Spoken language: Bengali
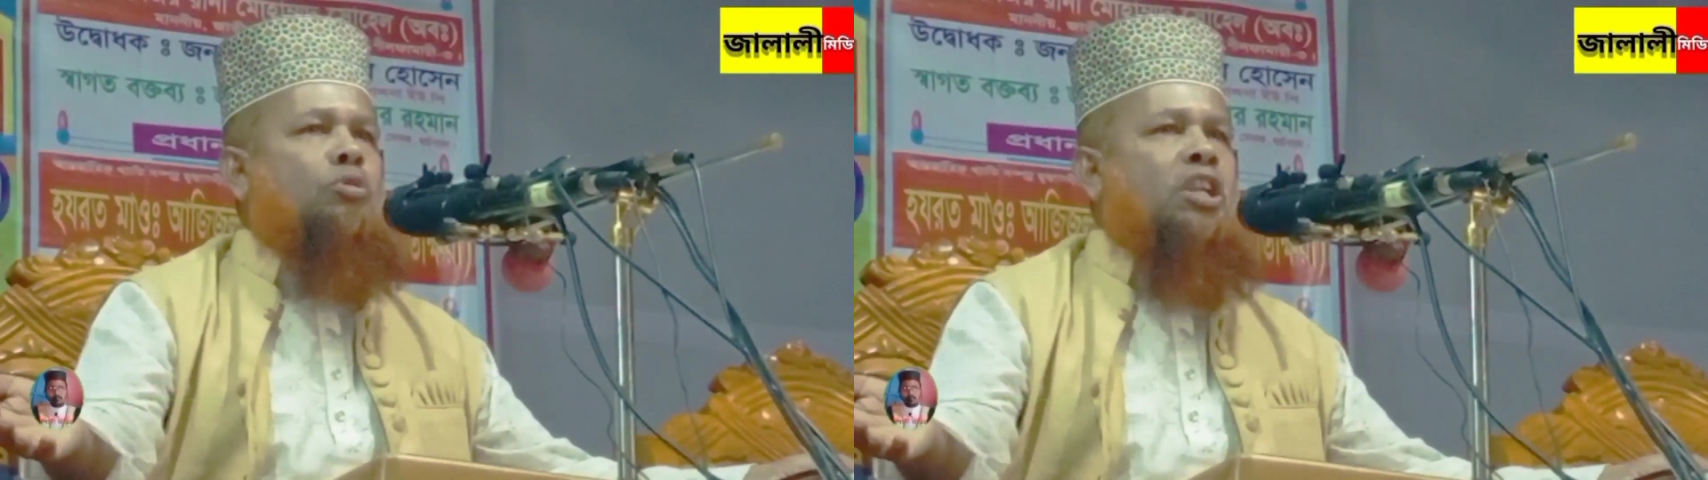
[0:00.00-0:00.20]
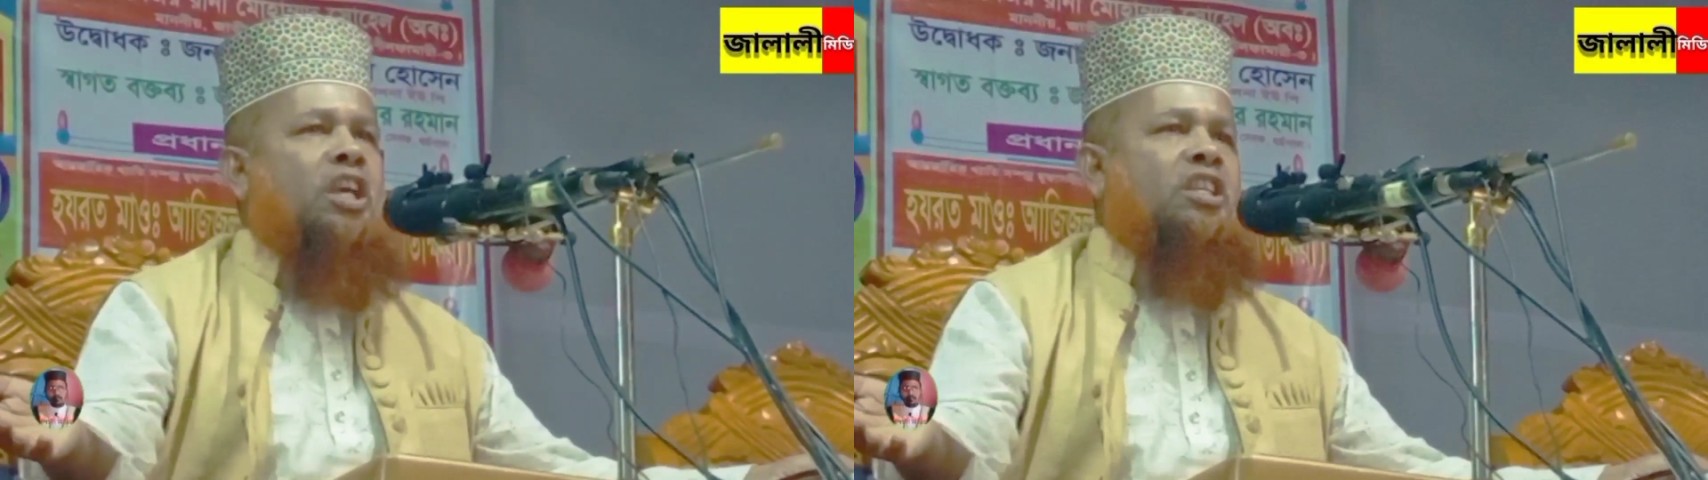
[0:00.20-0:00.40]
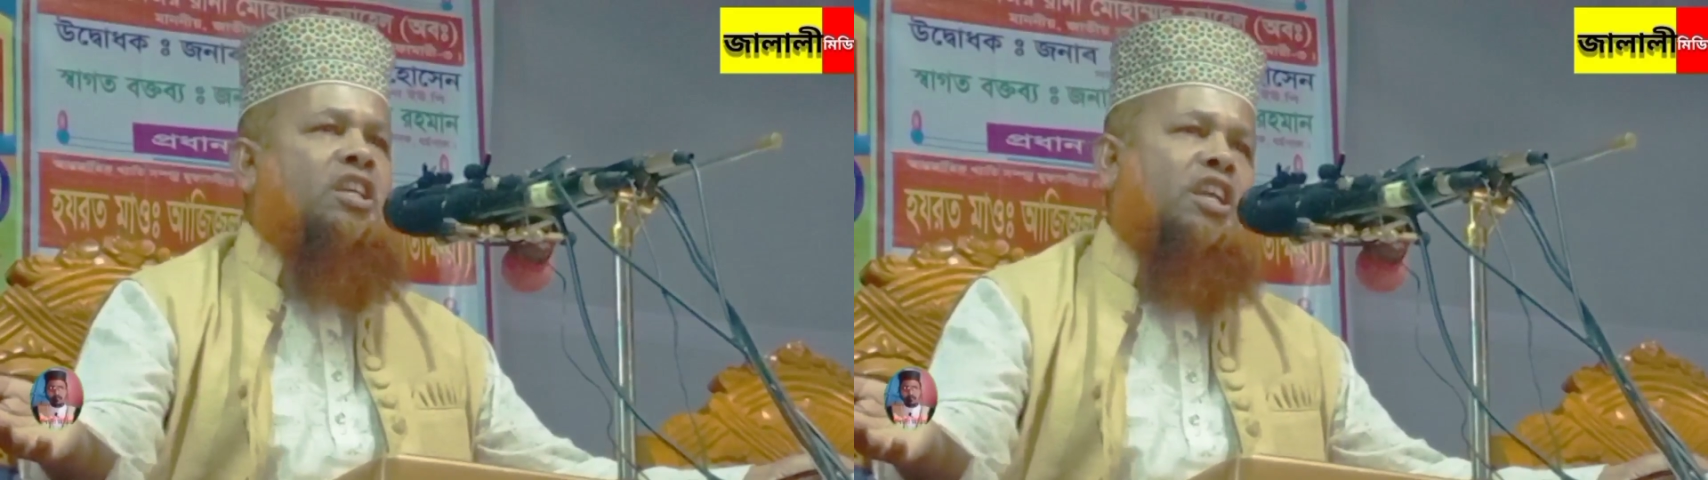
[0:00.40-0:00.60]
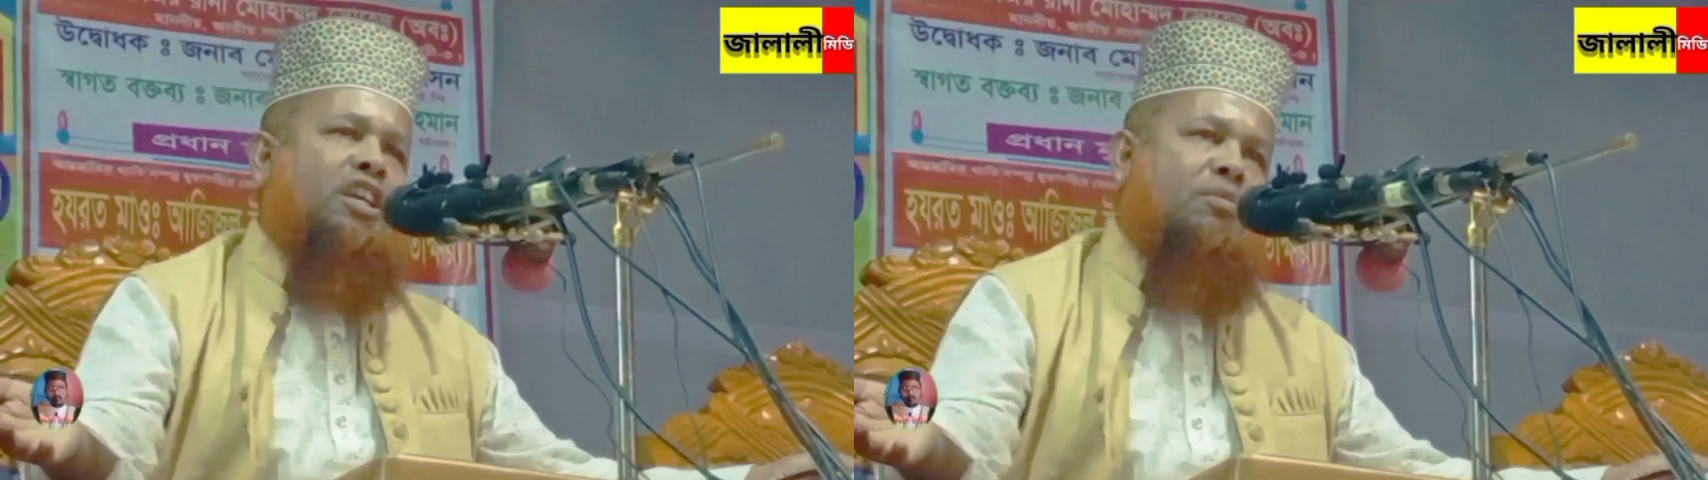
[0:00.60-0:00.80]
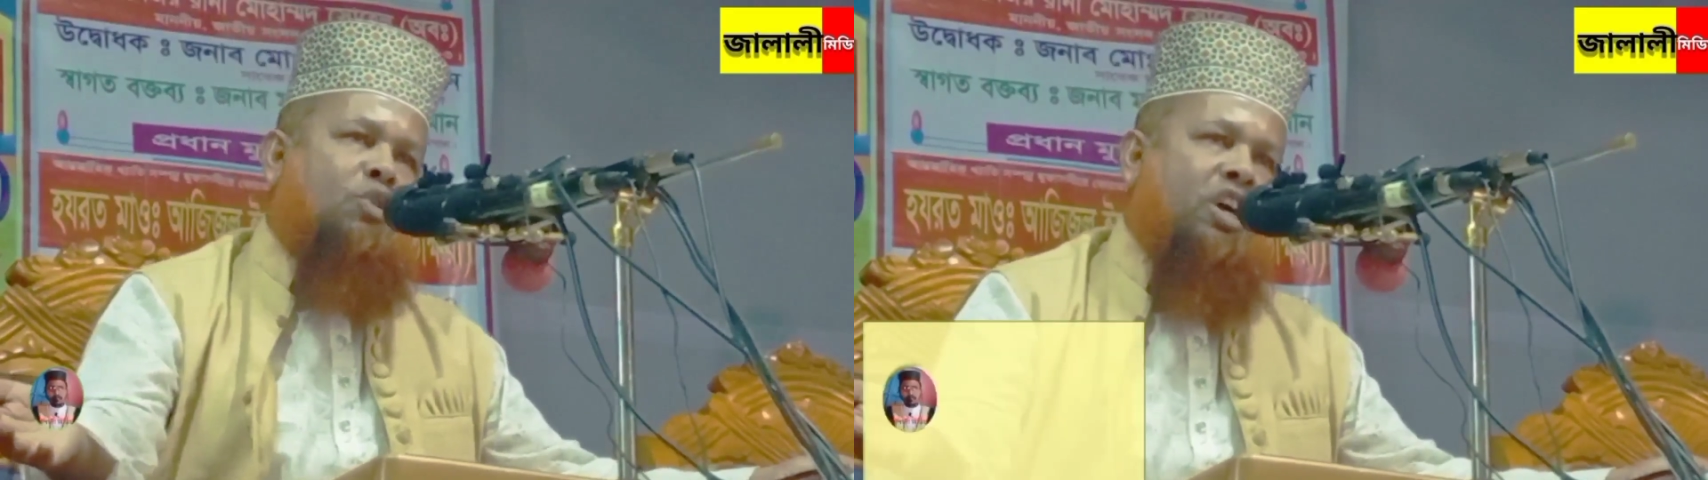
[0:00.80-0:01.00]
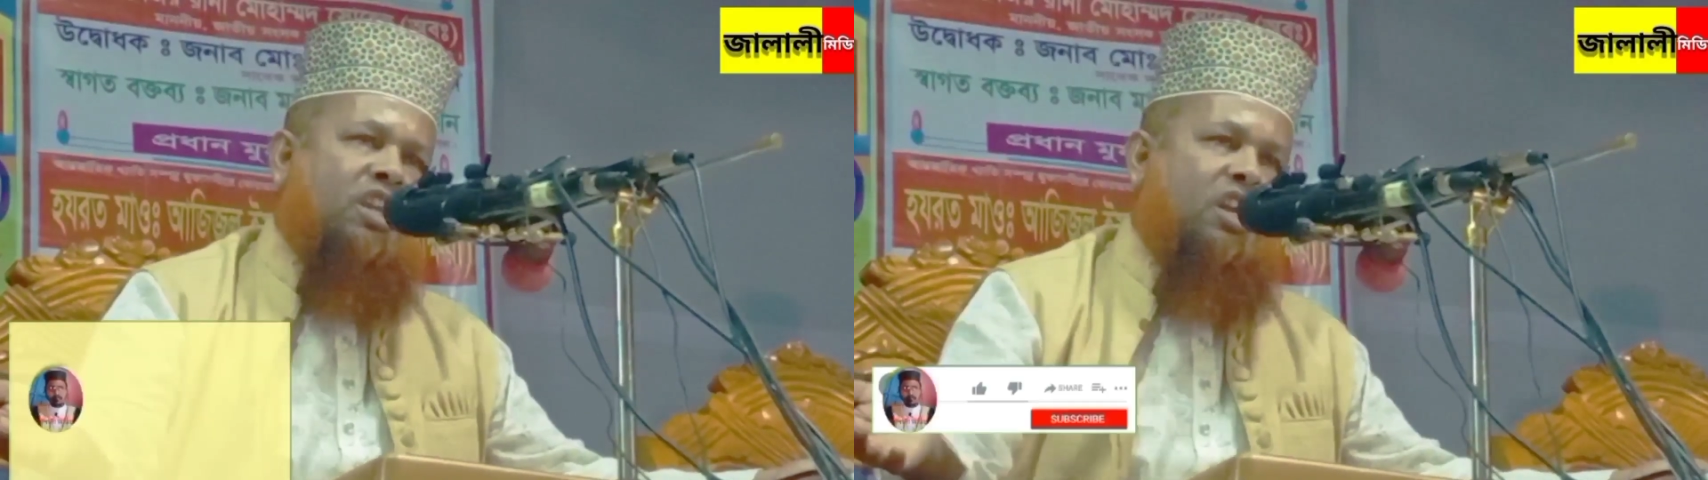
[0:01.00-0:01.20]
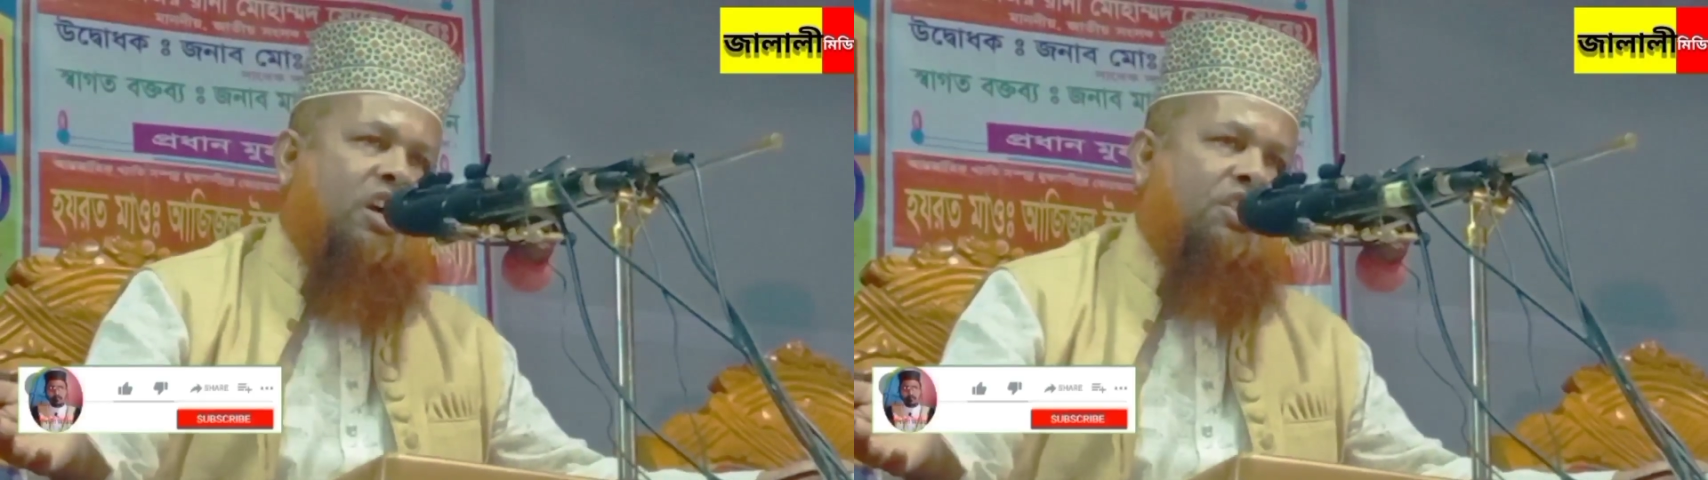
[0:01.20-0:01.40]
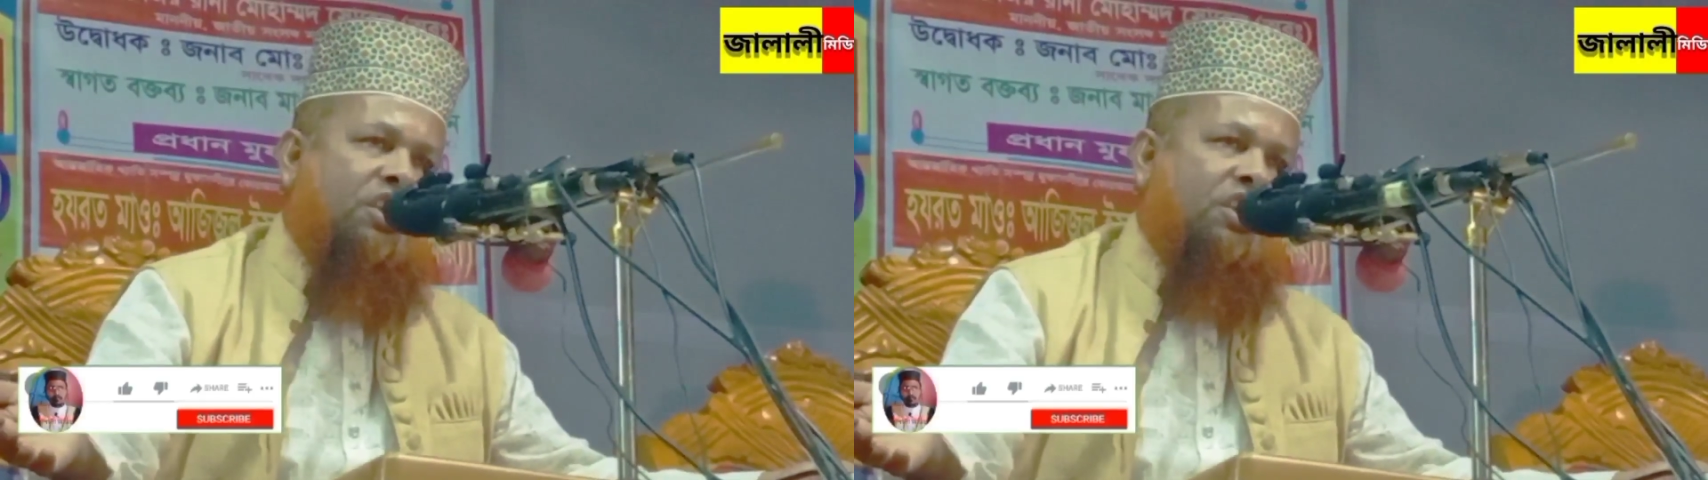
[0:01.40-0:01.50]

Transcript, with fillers: কুমালিয়া দিন এটা কি বোকারির